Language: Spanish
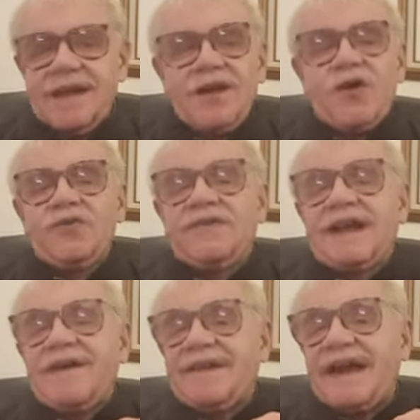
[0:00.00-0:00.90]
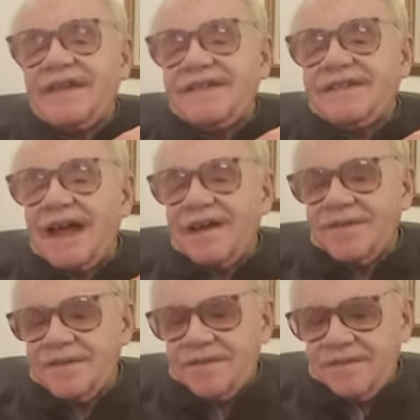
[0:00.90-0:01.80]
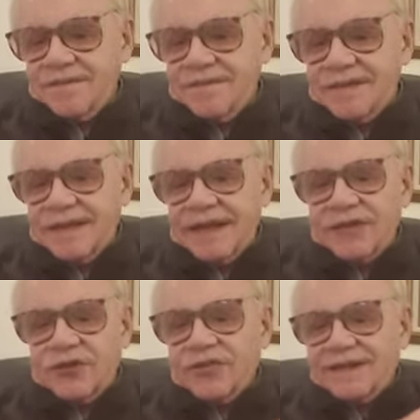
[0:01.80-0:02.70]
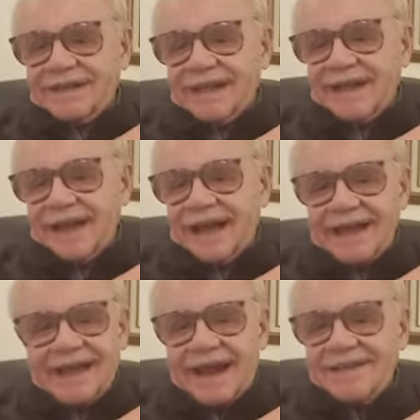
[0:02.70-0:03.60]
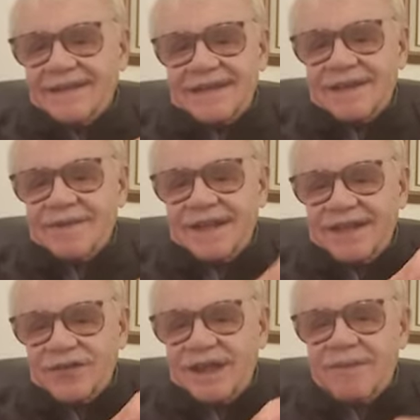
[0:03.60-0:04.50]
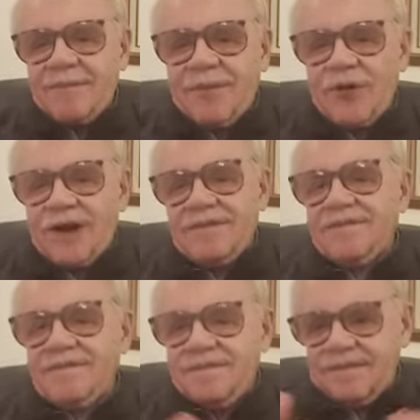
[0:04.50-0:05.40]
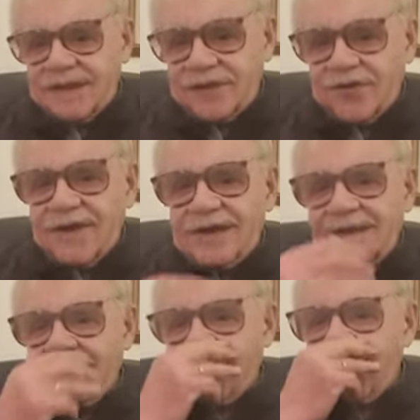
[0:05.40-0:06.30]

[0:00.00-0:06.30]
contra Afganistán, en donde hay grandes sembradíos de amapola, heroína.